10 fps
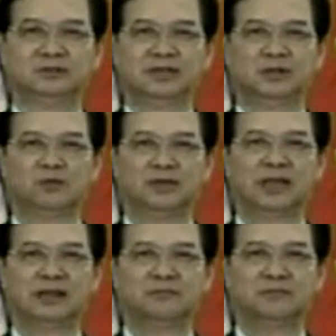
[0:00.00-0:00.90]
và nguyên
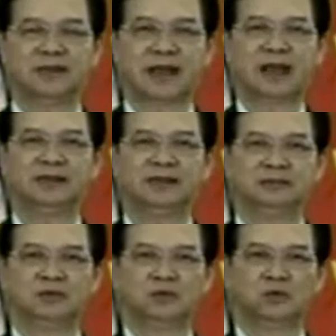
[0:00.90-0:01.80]
tắc bình đẳng,
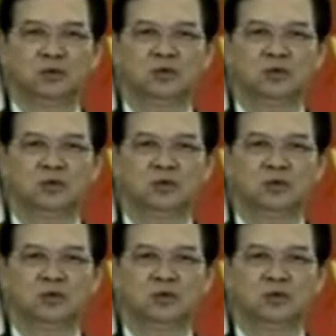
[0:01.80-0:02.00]
chủ